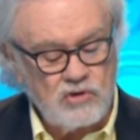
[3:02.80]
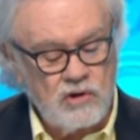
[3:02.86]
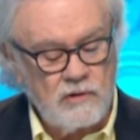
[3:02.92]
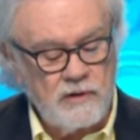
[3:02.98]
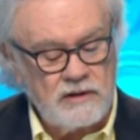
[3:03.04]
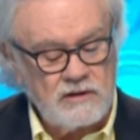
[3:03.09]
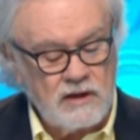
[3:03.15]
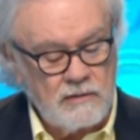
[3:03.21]
y
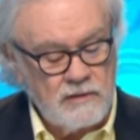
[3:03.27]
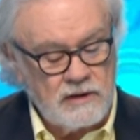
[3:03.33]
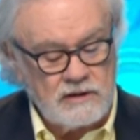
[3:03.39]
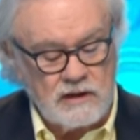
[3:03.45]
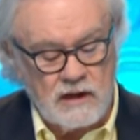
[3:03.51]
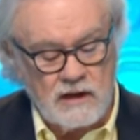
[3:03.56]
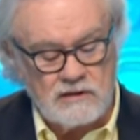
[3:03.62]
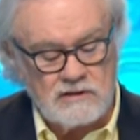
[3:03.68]
venta de
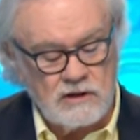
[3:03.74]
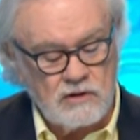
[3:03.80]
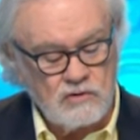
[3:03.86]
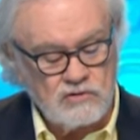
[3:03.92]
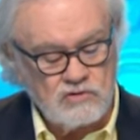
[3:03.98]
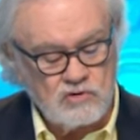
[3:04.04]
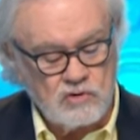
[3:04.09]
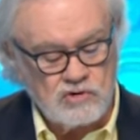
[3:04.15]
materiales de
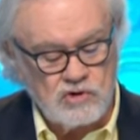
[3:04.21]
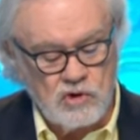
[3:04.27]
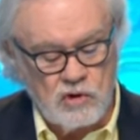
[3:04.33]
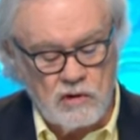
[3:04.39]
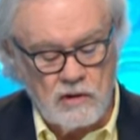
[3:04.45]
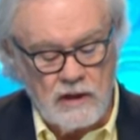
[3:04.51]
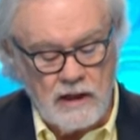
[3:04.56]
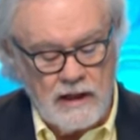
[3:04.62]

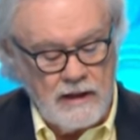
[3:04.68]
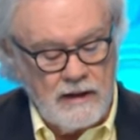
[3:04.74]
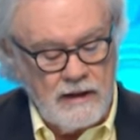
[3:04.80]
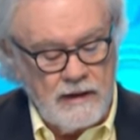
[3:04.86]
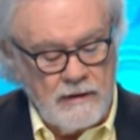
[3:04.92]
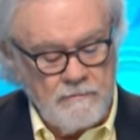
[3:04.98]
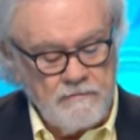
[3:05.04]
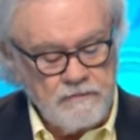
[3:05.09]
construcción.
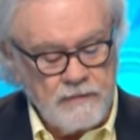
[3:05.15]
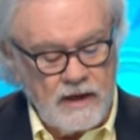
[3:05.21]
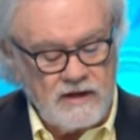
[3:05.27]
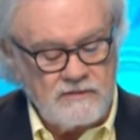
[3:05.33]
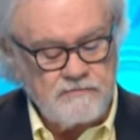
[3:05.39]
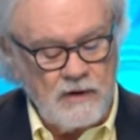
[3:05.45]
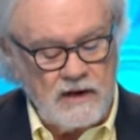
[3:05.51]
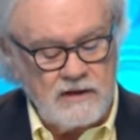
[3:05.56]

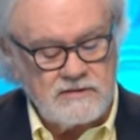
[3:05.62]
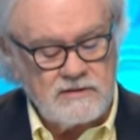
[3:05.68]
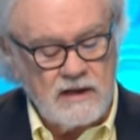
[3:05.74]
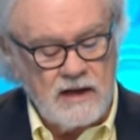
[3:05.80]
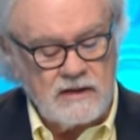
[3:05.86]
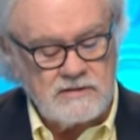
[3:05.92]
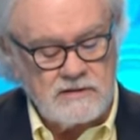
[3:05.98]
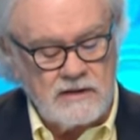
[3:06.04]

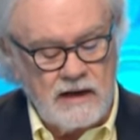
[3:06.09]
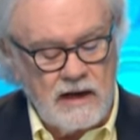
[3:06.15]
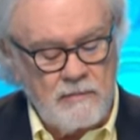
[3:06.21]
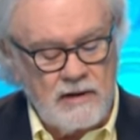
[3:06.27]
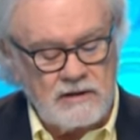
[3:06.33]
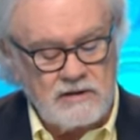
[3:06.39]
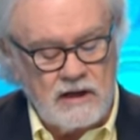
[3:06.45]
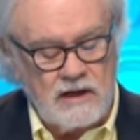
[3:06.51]
Especialistas en la
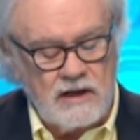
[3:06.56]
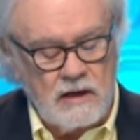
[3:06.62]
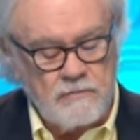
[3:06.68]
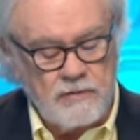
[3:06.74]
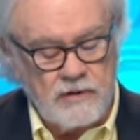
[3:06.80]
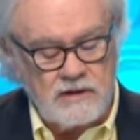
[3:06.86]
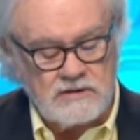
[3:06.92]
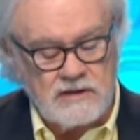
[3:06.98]

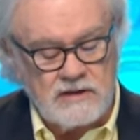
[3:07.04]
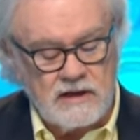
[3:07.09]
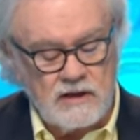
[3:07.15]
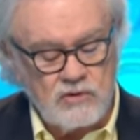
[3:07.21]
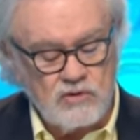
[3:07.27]
materia predicen que en